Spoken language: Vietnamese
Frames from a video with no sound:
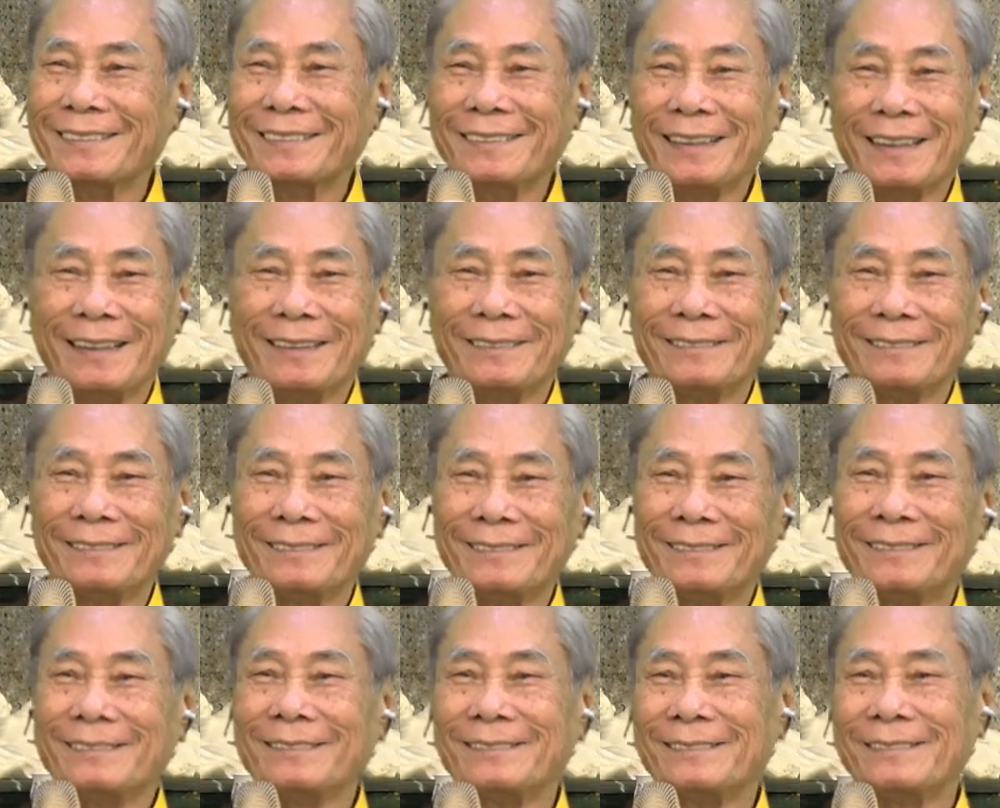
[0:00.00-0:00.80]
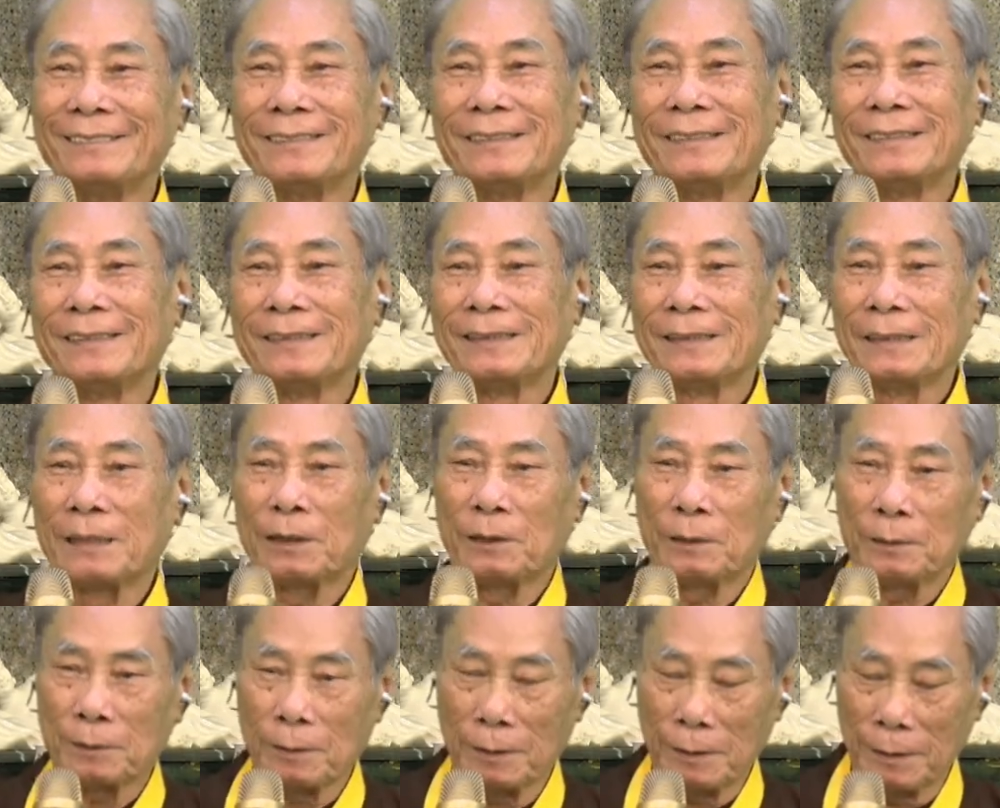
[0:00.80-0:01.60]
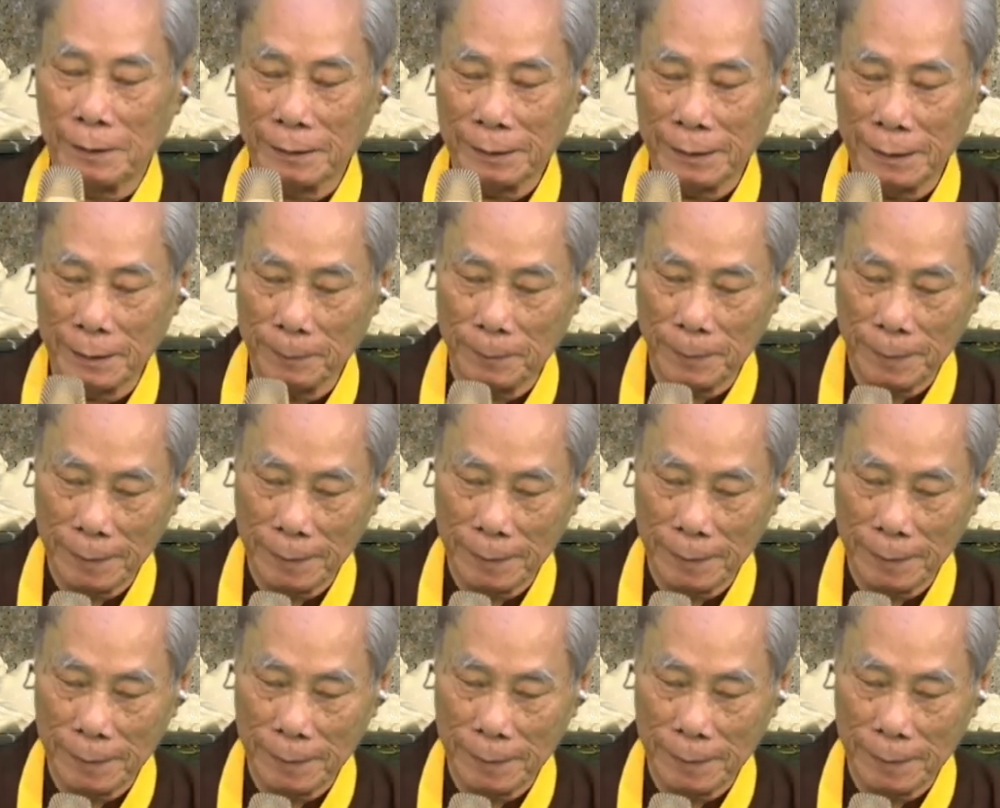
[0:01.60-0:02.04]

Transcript: phải không? Rồi con hỏi tiếp